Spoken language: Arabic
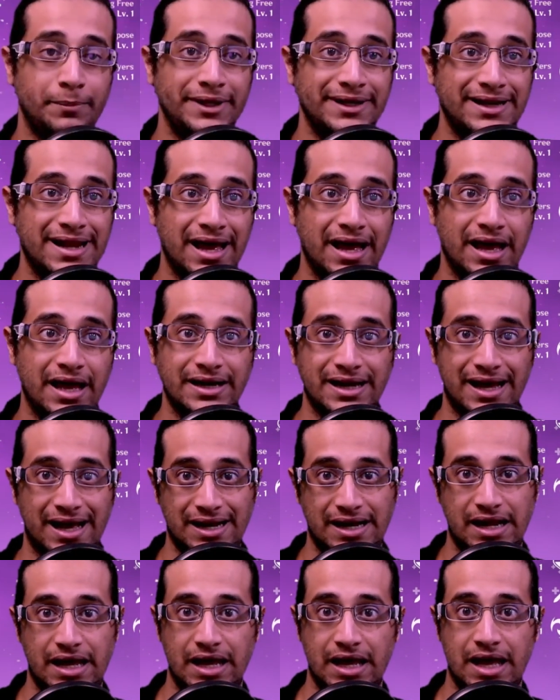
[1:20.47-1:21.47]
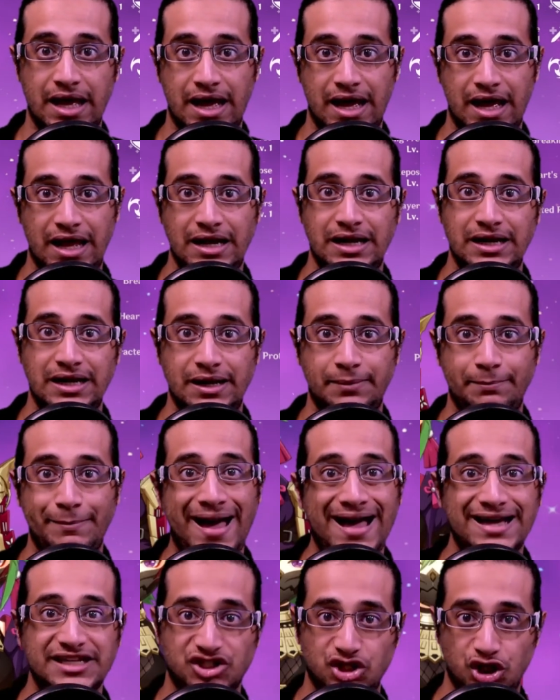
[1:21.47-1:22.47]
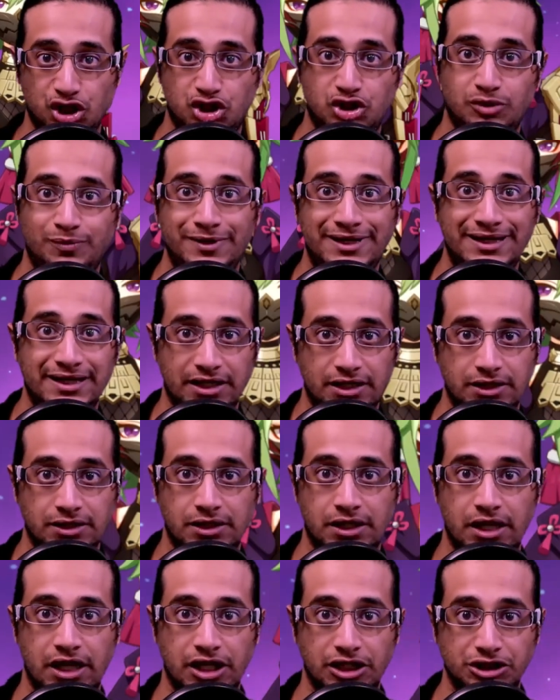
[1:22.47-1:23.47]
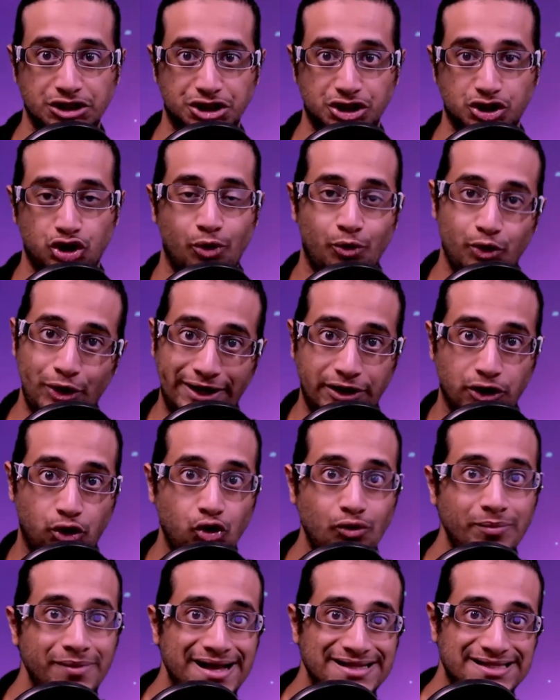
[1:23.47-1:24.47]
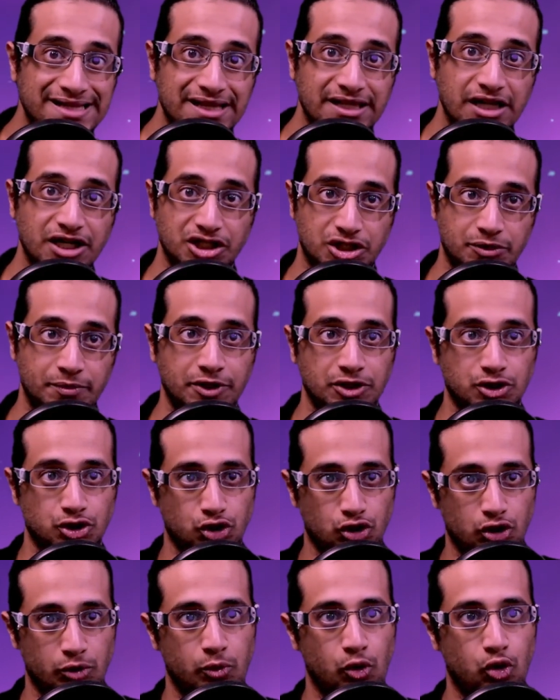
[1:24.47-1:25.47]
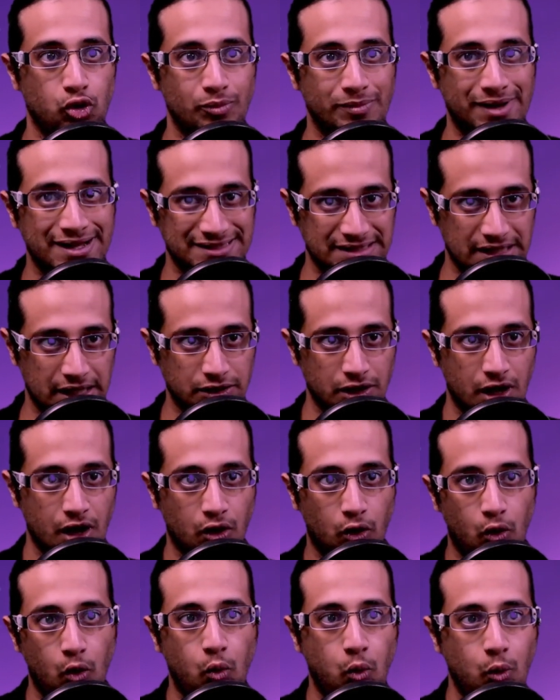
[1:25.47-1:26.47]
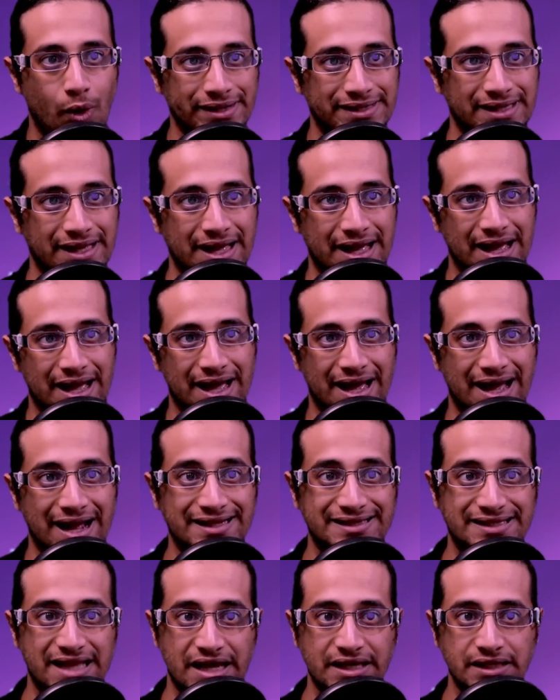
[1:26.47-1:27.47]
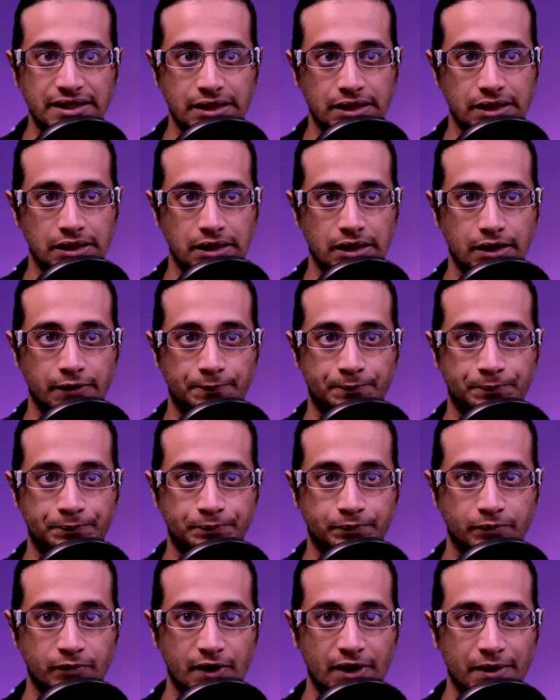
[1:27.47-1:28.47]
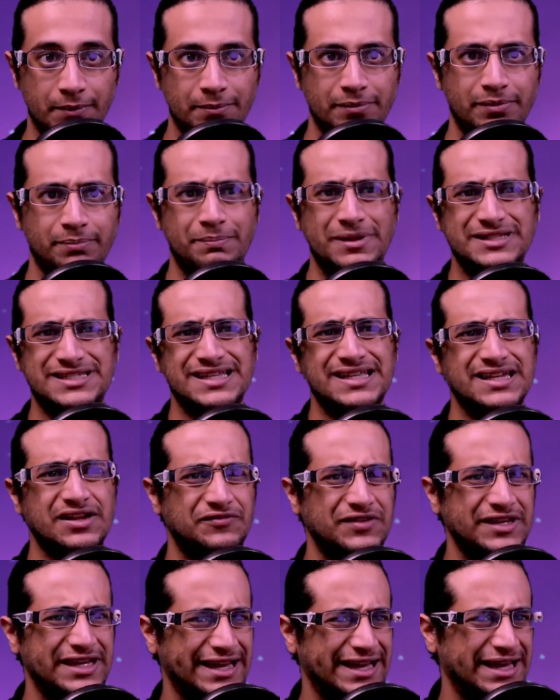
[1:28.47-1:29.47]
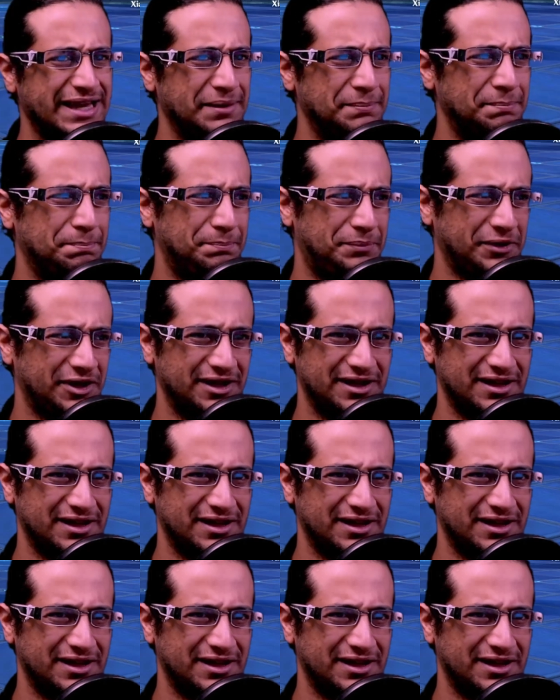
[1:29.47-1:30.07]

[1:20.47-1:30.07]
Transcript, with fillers: بناء على الماكس اتش بي عند شينوبو آه، يعني كل ما زاد الاتش بي عند شينوبو كل ما زاد قوه آه، التهيل بس هنا في عيب